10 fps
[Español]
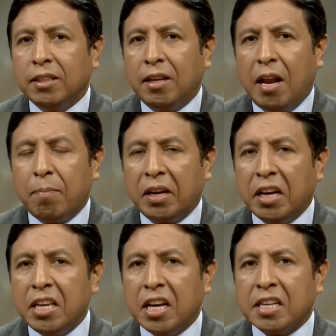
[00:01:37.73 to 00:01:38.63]
la
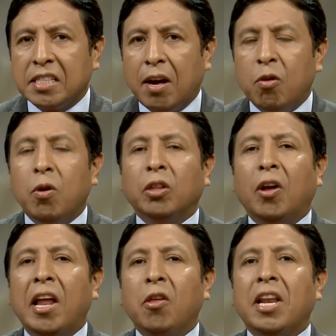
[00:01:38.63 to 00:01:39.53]
pequeña que estaba jugando
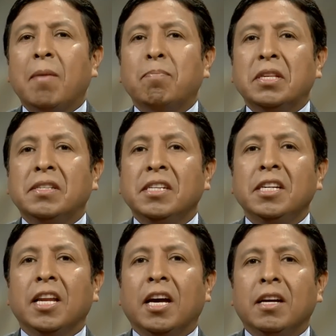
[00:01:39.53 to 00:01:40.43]
al lado de la
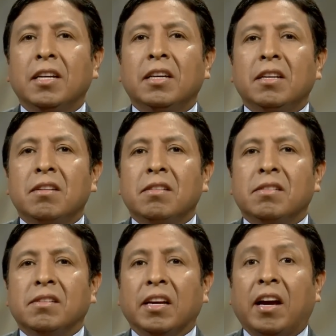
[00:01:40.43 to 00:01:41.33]
piscina,
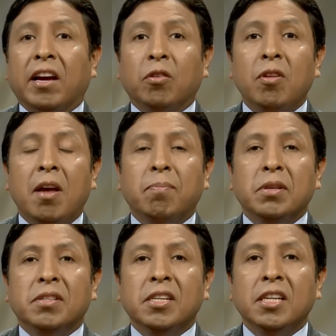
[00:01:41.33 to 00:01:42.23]
se cayó en la
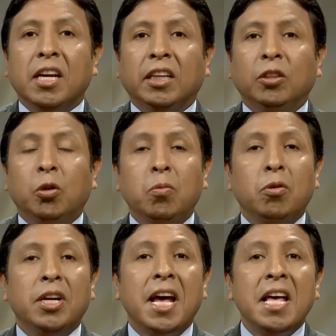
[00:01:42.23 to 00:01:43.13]
piscina y no hubo
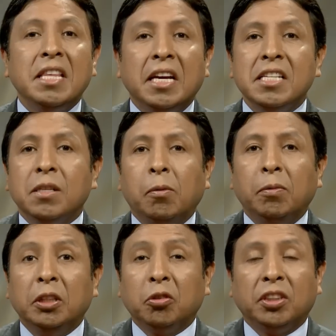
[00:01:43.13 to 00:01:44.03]
nadie en ese
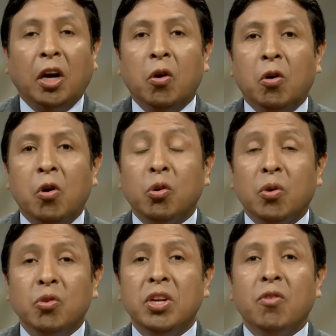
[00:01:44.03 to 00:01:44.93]
momento, se ahogó y
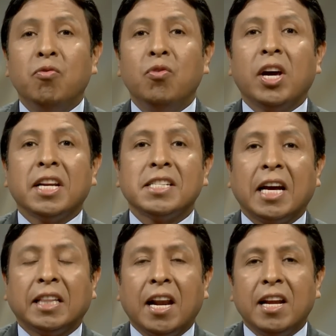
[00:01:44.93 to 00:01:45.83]
cuando ella fue a
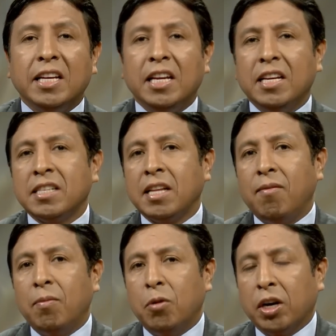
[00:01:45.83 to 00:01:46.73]
rescatarla, ella ya
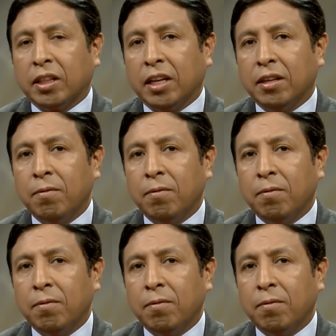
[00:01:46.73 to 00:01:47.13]
estaba muerta.